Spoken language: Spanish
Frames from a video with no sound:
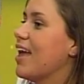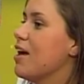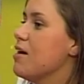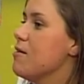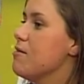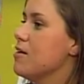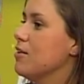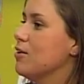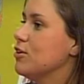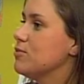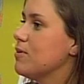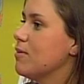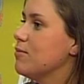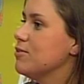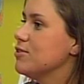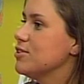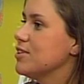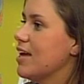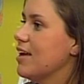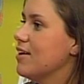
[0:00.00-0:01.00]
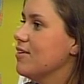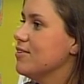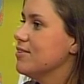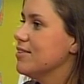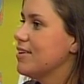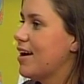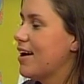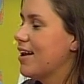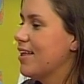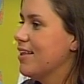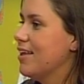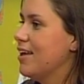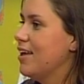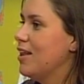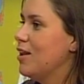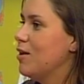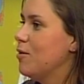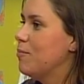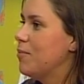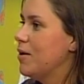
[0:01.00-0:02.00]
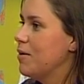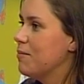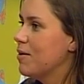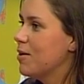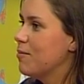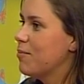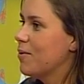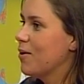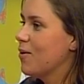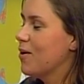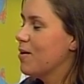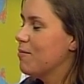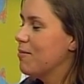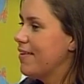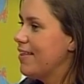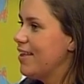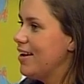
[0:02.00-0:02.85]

¿qué nos vamos a encontrar en el primer programa?